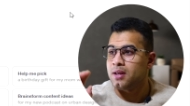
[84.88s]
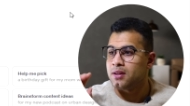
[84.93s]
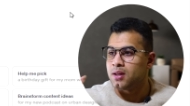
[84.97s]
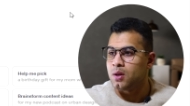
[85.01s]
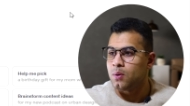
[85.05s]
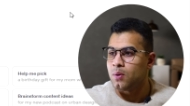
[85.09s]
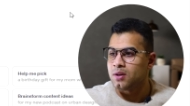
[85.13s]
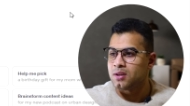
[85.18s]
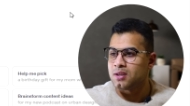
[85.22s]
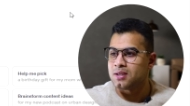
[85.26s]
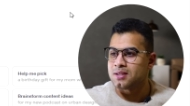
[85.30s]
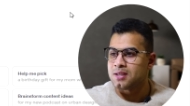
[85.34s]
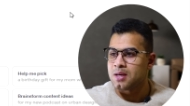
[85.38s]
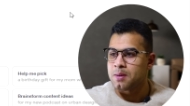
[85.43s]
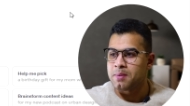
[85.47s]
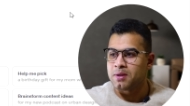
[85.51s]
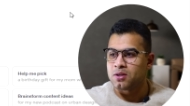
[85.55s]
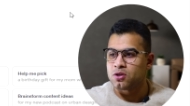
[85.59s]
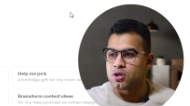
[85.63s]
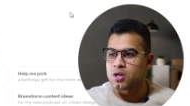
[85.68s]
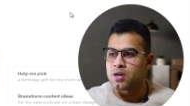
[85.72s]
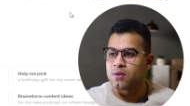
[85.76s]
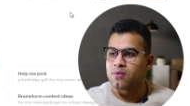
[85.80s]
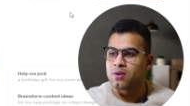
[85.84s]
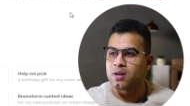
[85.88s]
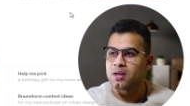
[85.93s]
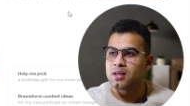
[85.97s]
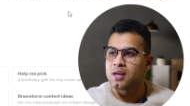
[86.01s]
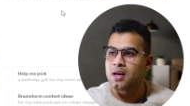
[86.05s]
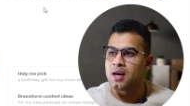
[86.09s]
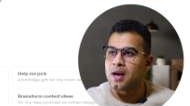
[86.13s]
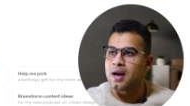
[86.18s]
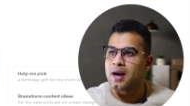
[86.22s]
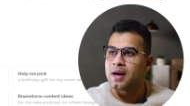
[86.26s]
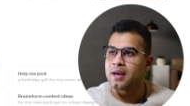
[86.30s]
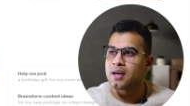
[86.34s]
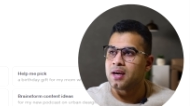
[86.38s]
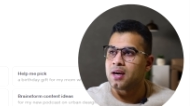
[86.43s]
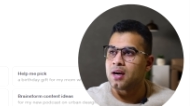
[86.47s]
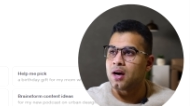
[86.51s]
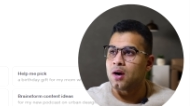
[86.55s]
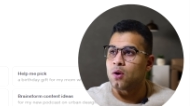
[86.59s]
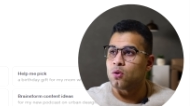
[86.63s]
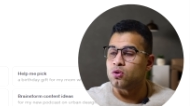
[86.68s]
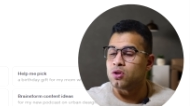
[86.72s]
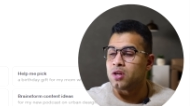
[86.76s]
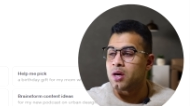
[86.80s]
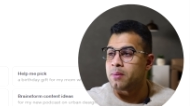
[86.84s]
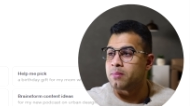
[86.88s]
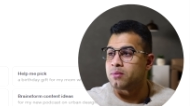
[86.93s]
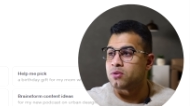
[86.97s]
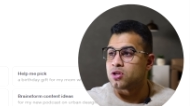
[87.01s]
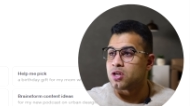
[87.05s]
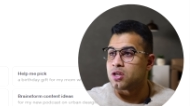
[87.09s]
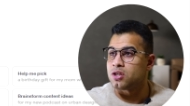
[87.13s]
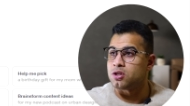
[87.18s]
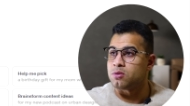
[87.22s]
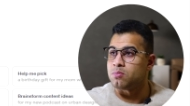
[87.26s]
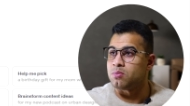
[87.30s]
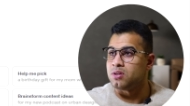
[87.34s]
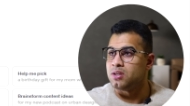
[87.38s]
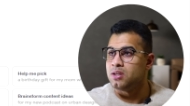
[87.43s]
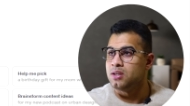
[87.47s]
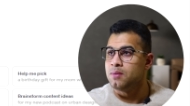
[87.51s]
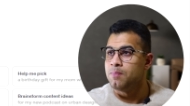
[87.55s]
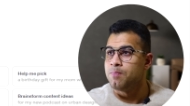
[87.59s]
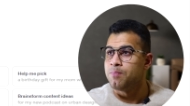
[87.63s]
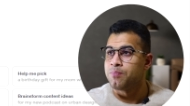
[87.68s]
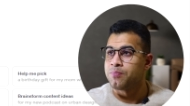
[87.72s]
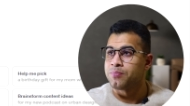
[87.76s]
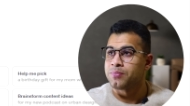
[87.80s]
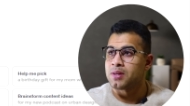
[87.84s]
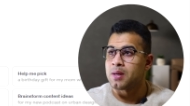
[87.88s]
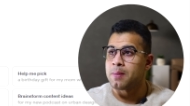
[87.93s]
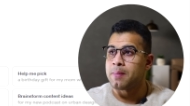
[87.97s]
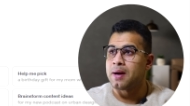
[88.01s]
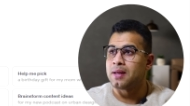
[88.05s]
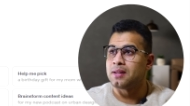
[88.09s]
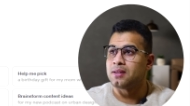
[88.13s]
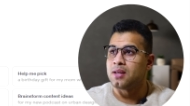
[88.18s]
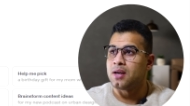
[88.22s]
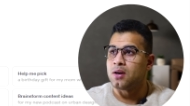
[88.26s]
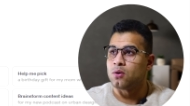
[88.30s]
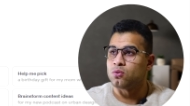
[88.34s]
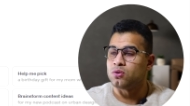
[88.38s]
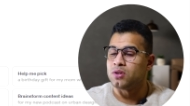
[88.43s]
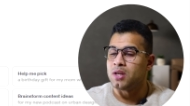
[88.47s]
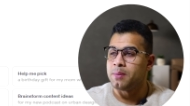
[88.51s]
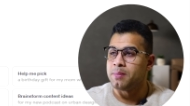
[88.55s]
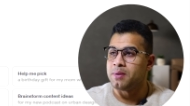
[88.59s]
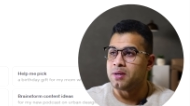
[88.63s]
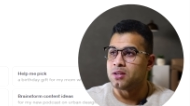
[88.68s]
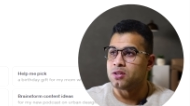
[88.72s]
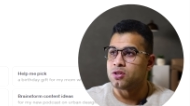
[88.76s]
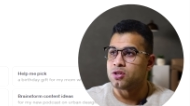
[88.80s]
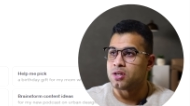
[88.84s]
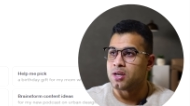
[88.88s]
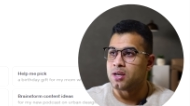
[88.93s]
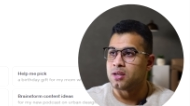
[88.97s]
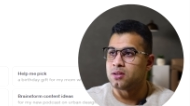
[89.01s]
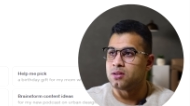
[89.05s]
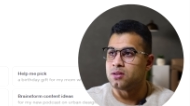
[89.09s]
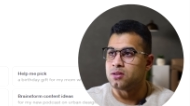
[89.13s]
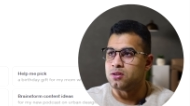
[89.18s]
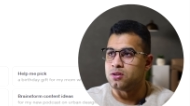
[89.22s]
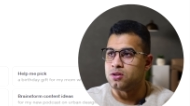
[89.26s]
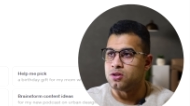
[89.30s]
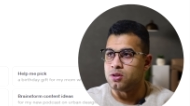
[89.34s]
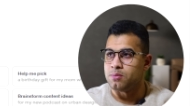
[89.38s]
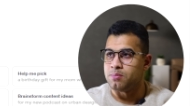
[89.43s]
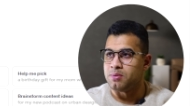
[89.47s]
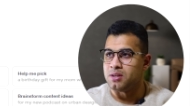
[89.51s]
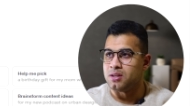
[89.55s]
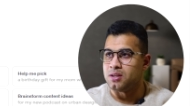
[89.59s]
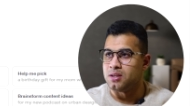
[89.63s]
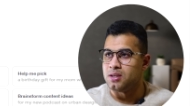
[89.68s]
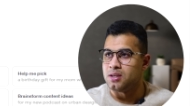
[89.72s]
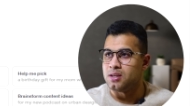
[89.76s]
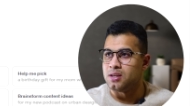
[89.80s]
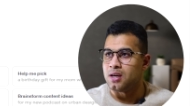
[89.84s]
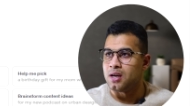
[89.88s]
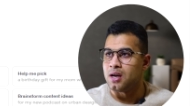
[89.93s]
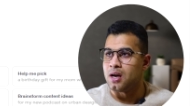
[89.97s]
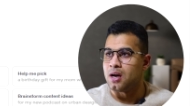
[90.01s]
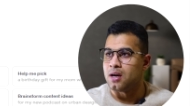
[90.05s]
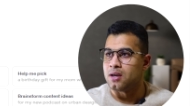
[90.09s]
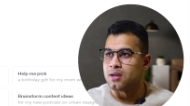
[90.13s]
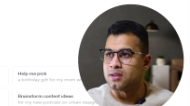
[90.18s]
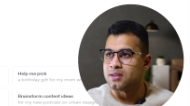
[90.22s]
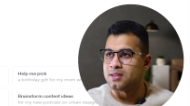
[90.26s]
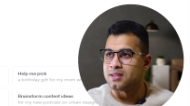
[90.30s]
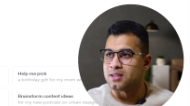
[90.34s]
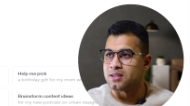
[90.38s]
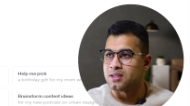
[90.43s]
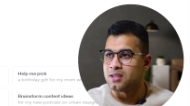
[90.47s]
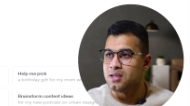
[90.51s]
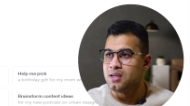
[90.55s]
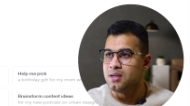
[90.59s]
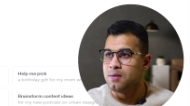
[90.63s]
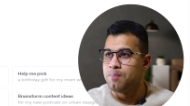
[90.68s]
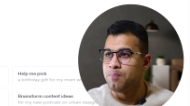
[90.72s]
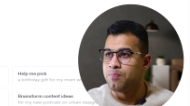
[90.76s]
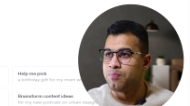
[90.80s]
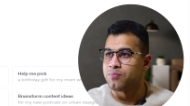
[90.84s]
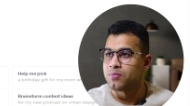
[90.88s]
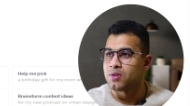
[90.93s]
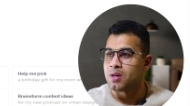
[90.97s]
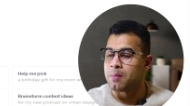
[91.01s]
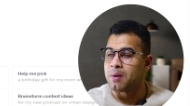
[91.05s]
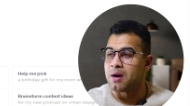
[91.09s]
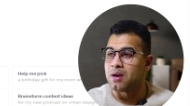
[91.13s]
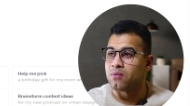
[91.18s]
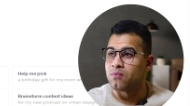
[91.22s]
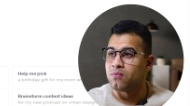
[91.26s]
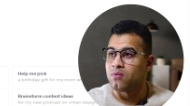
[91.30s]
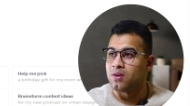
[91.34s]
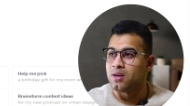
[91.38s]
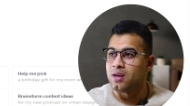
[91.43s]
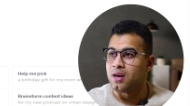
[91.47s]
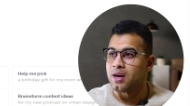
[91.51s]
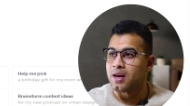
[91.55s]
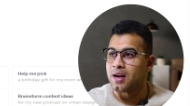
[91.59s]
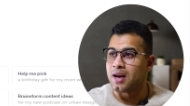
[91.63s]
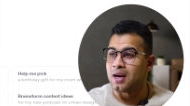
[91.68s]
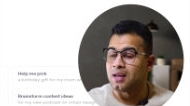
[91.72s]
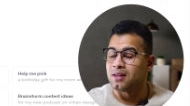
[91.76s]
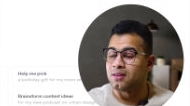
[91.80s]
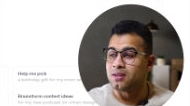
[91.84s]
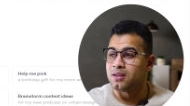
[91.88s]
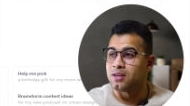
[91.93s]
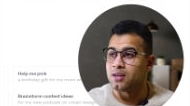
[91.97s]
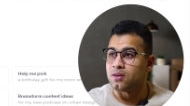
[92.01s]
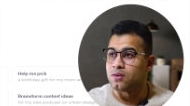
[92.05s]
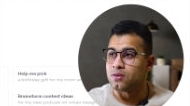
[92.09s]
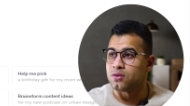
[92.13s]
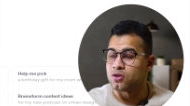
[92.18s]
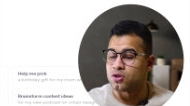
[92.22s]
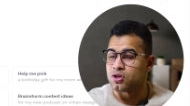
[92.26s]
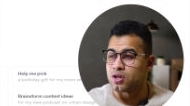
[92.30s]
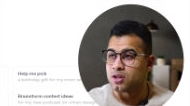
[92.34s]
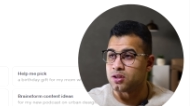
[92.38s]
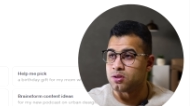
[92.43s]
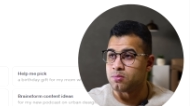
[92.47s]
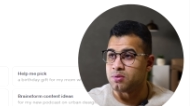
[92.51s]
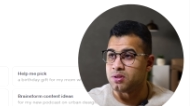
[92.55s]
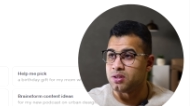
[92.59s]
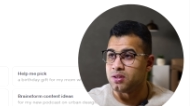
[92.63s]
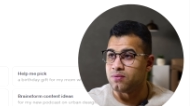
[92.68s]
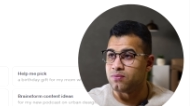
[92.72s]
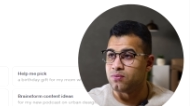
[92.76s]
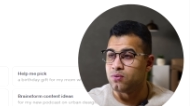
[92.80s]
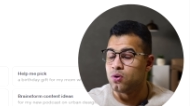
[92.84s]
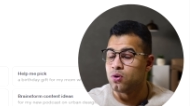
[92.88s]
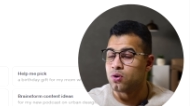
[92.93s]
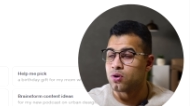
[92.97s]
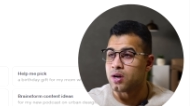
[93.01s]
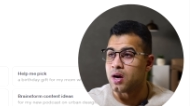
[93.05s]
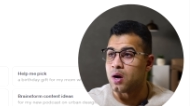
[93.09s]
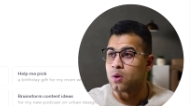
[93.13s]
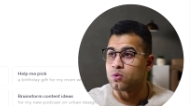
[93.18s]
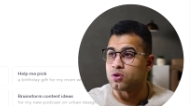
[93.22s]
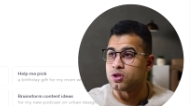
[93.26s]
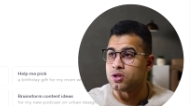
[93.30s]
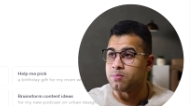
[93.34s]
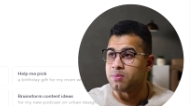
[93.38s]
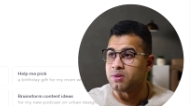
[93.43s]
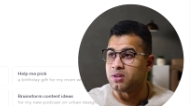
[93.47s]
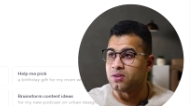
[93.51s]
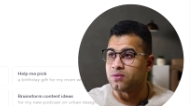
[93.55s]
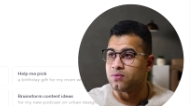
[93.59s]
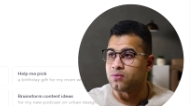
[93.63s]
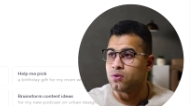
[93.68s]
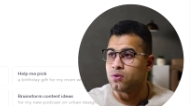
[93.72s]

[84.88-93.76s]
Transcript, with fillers: دلوقتي زي ما انت شايف كده انا قدام تشات جي بي تي طبعا ده قدامي تشات جي بي تي 3 طبعا فيها عندي تشات جي بي تي 4 او جي بي تي